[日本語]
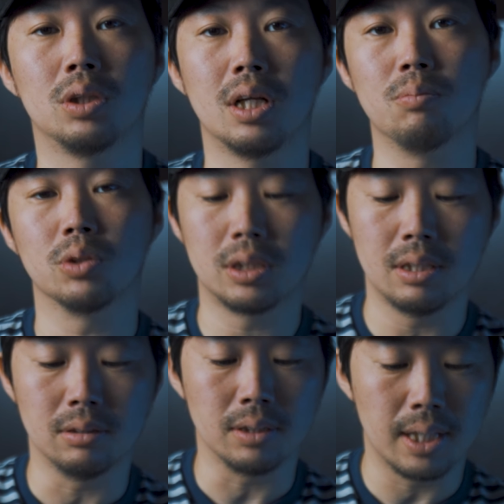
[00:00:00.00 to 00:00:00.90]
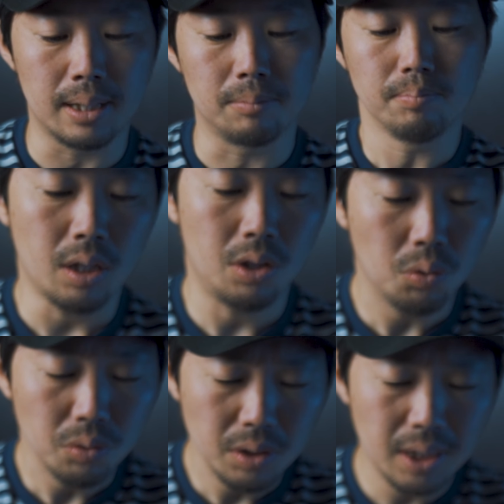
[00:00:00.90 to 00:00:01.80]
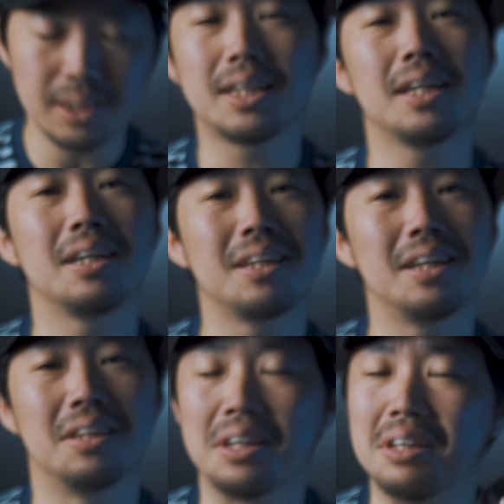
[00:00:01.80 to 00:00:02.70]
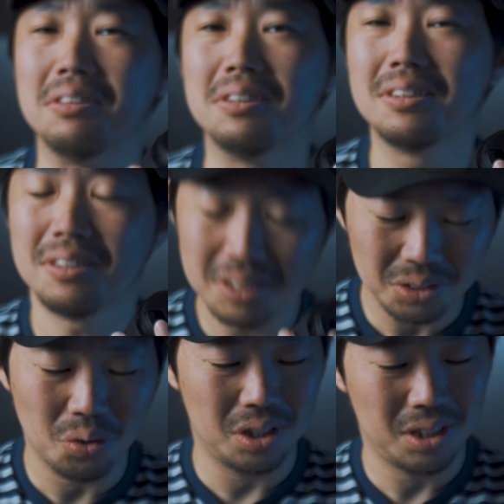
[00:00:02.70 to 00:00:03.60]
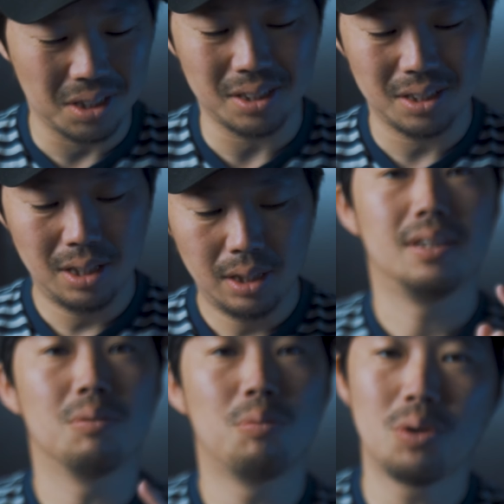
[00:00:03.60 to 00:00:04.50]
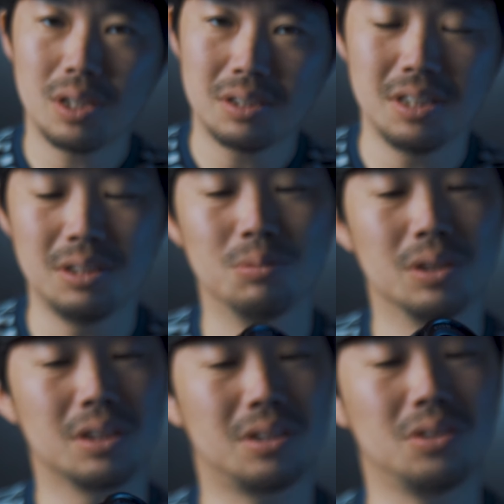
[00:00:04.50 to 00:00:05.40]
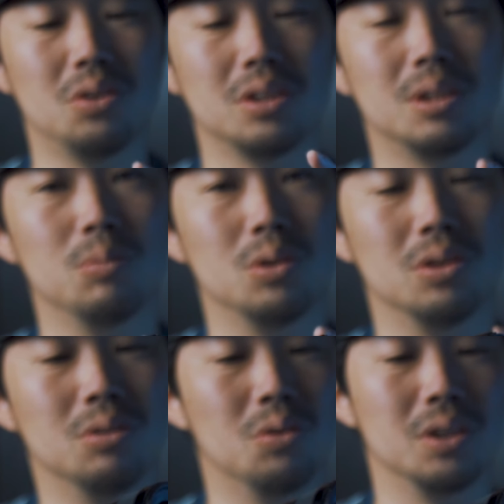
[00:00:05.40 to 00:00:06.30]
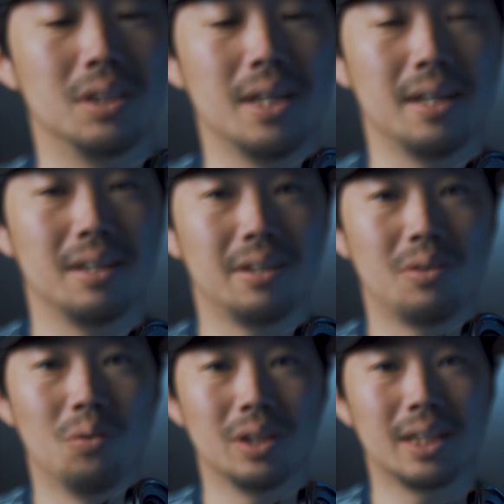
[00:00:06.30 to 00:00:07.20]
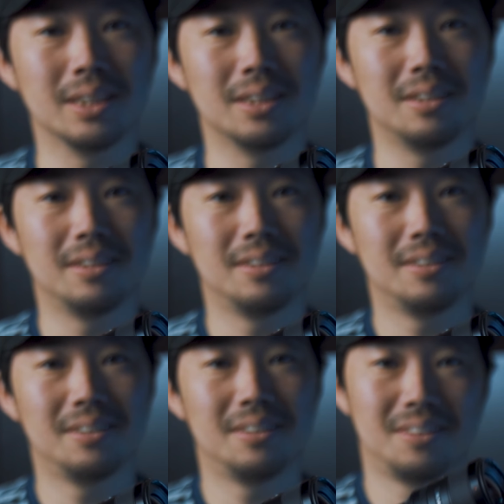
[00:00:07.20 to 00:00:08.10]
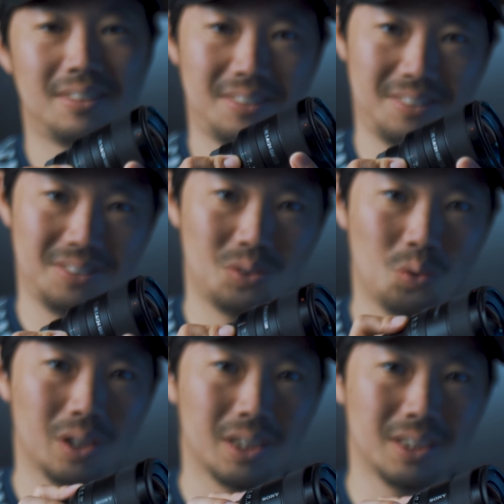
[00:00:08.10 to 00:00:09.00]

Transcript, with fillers: 撮ったりもしてるんで、いろんな使い方できる。すごいいいです。ね、フォーカスリングもね、すごいスムーズに動いて、こんな感じ。です。こんな